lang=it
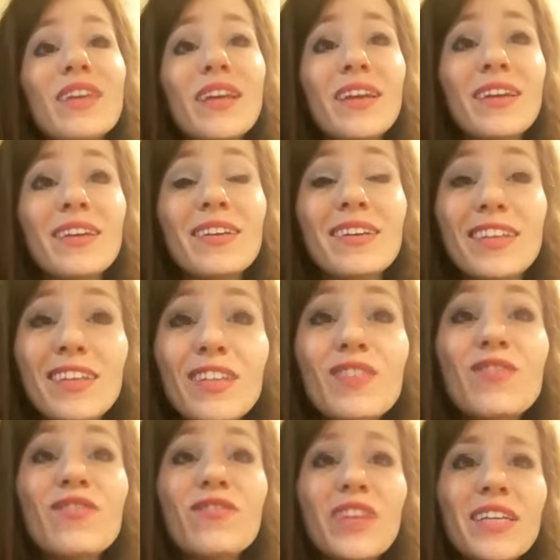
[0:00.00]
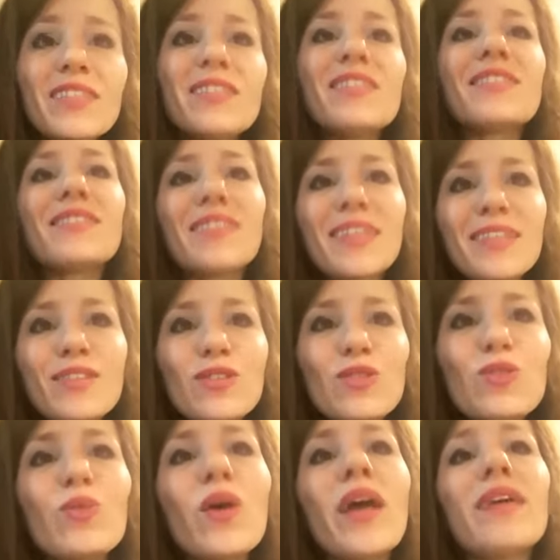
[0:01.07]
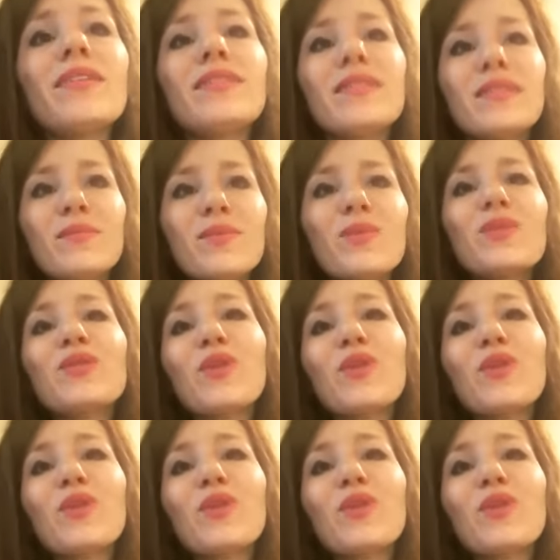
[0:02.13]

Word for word: eh, il ventiduesimo